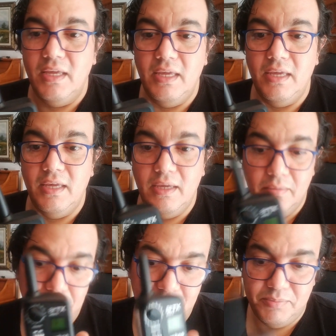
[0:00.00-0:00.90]

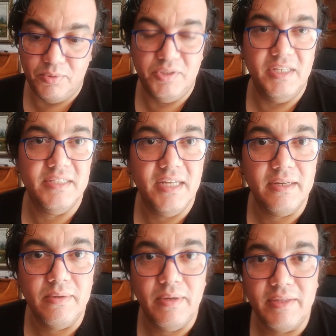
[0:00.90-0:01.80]
eh, por si
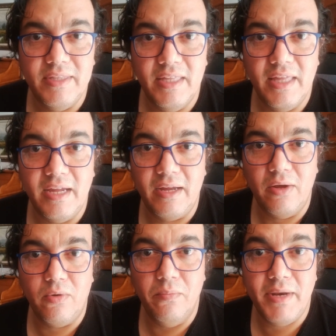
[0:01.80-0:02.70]
desean eh,
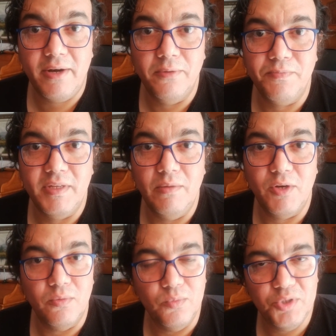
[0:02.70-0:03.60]
comprarlo. Y
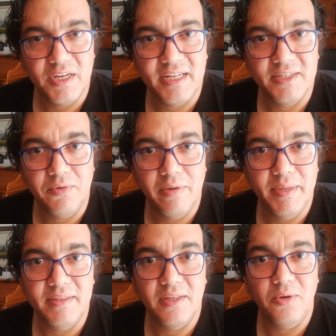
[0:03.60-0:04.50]
bueno, muchas gracias
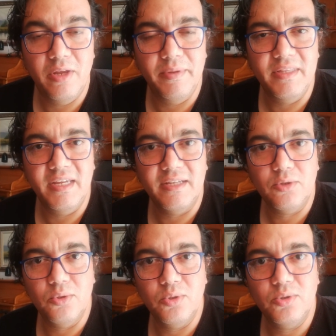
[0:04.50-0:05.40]
nuevamente, Dios les bendiga a
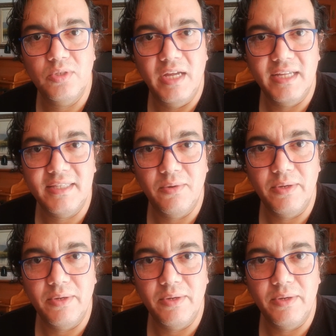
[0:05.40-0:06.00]
todos, hasta